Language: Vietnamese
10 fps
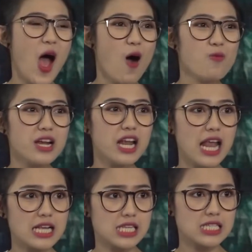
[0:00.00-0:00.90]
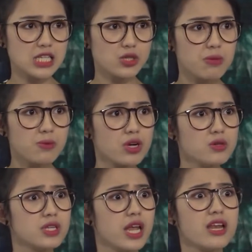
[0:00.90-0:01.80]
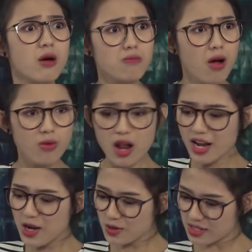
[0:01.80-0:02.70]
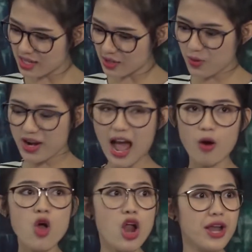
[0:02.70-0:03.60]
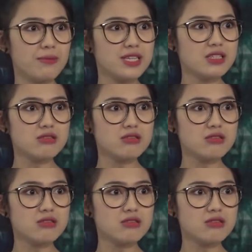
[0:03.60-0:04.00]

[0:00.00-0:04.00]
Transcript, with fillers: Ông nghĩ là nàng sẽ dành cho mình một điều gì đấy nóng bỏng để lột sạch quần áo, nằm trên